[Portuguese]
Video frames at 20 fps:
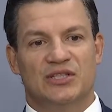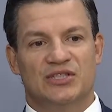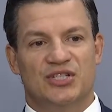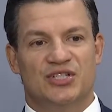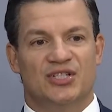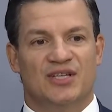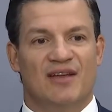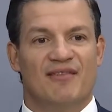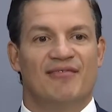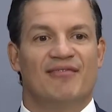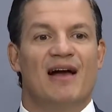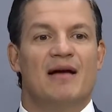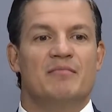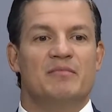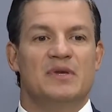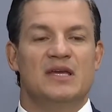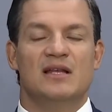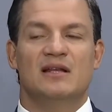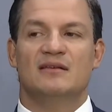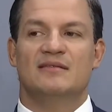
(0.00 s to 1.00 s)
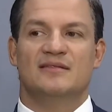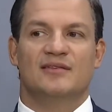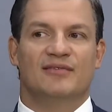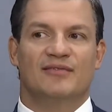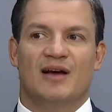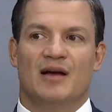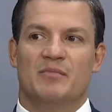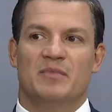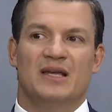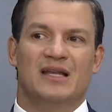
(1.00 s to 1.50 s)
A gente tem famílias e
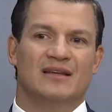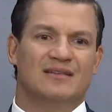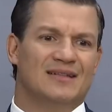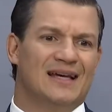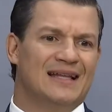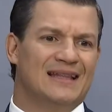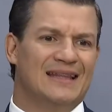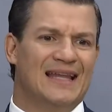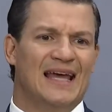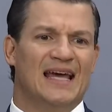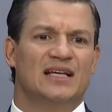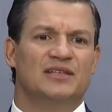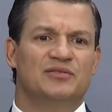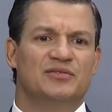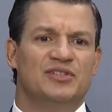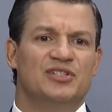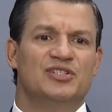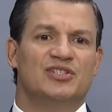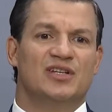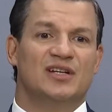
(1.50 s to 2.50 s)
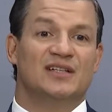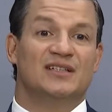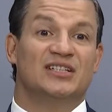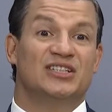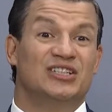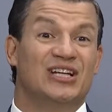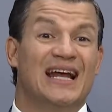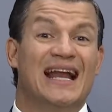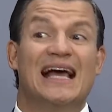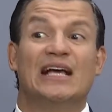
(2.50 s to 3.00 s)
famílias há 10, 20, 30
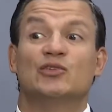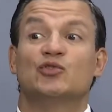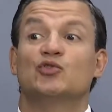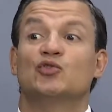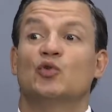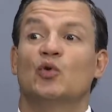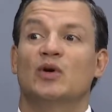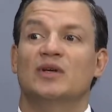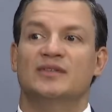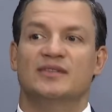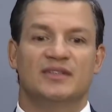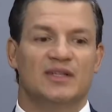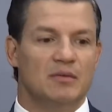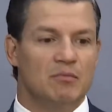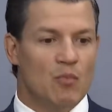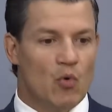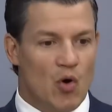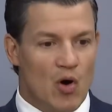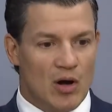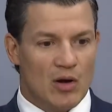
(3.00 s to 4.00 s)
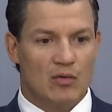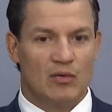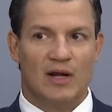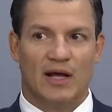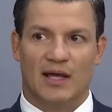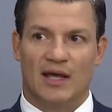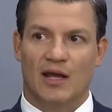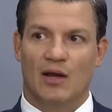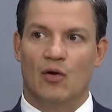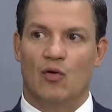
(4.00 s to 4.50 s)
gerações que moram
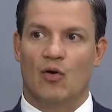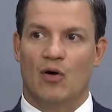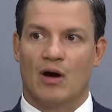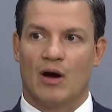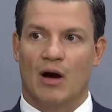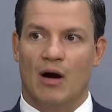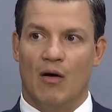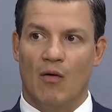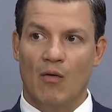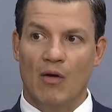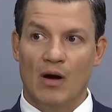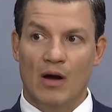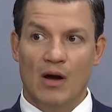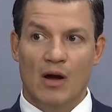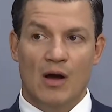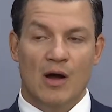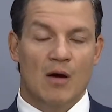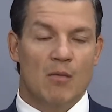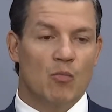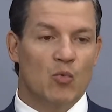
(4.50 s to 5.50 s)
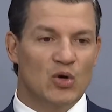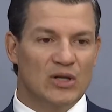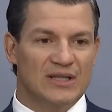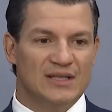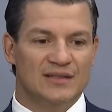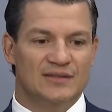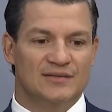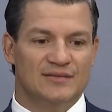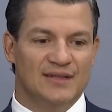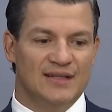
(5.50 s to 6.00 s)
naquele local,
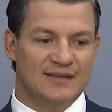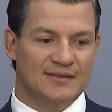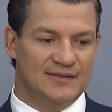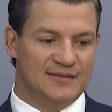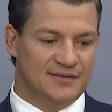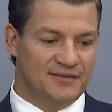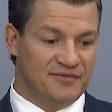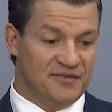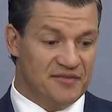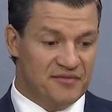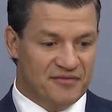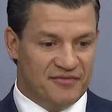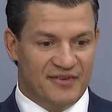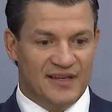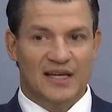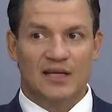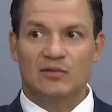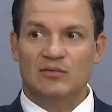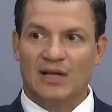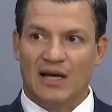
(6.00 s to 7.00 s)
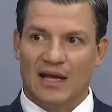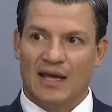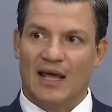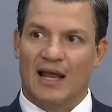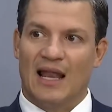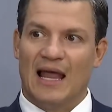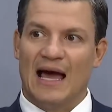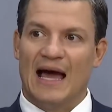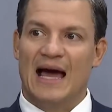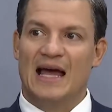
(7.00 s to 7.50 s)
muitas vezes vivendo
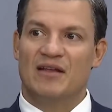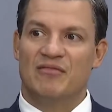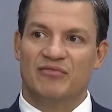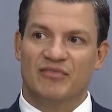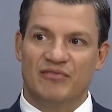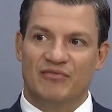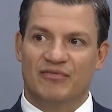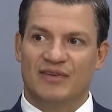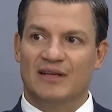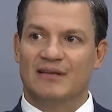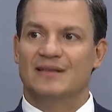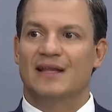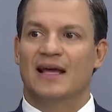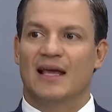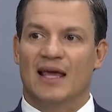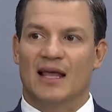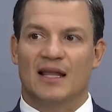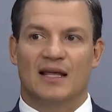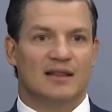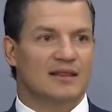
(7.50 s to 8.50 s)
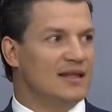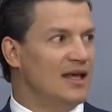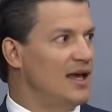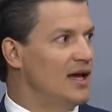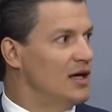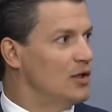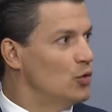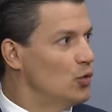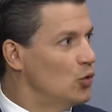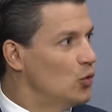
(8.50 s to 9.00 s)
daquela área, vivendo daquela
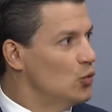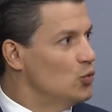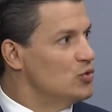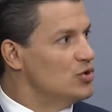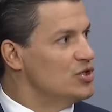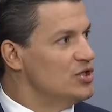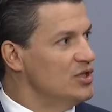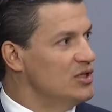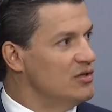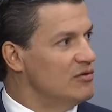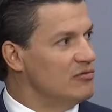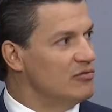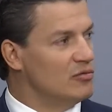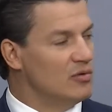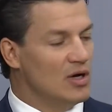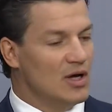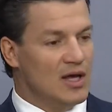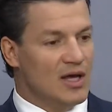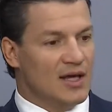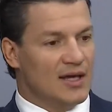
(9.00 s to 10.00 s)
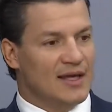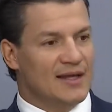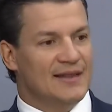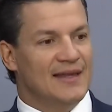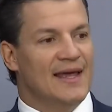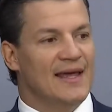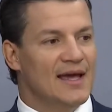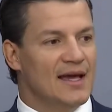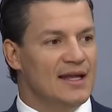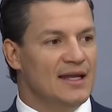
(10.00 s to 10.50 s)
terra, do cultivo que
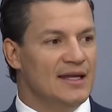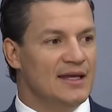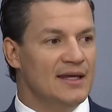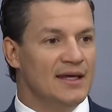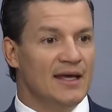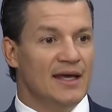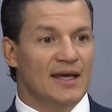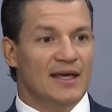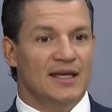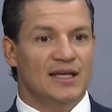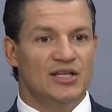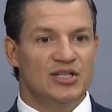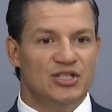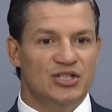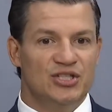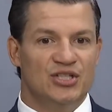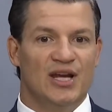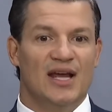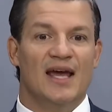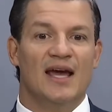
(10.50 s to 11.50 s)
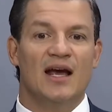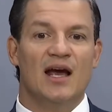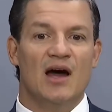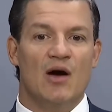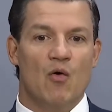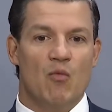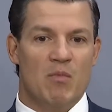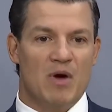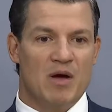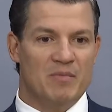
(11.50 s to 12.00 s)
tem ali, e
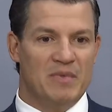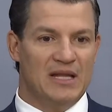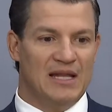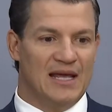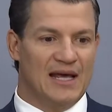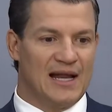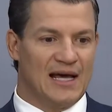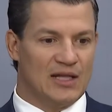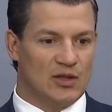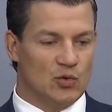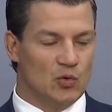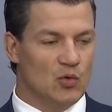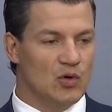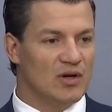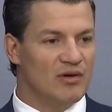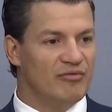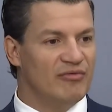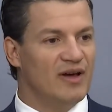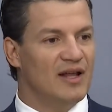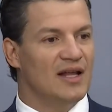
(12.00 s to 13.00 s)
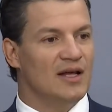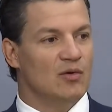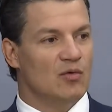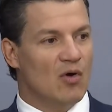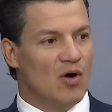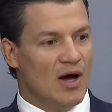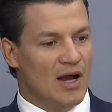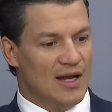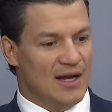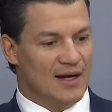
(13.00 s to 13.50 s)
chega uma mineradora falando:
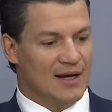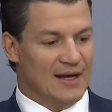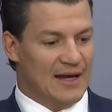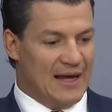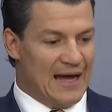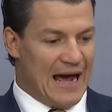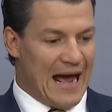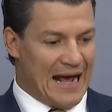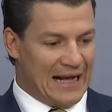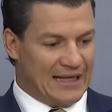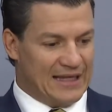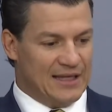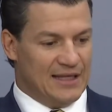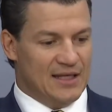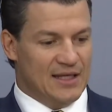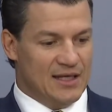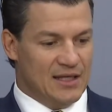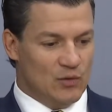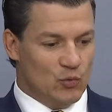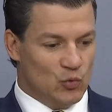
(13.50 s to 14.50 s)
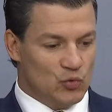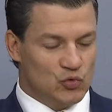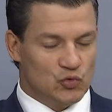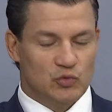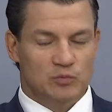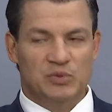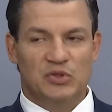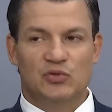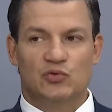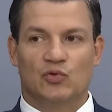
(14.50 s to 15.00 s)
olha, aqui o
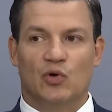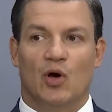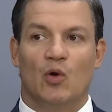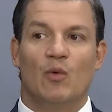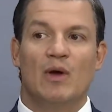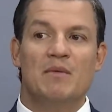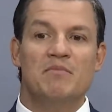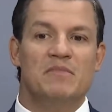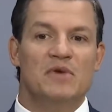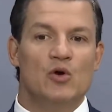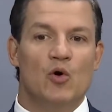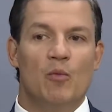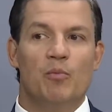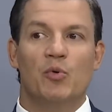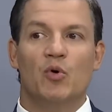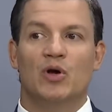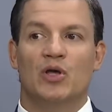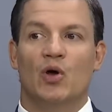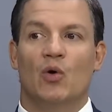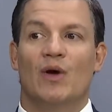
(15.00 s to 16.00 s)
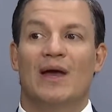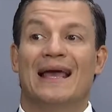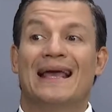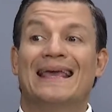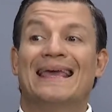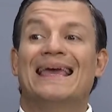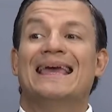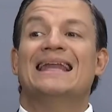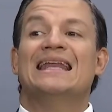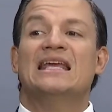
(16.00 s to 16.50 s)
subsolo é meu porque eu
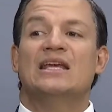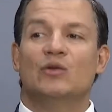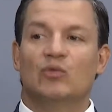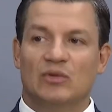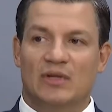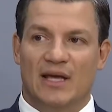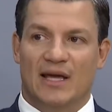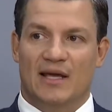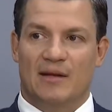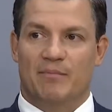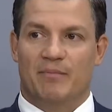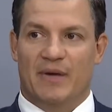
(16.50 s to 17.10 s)
requeri no DNPM.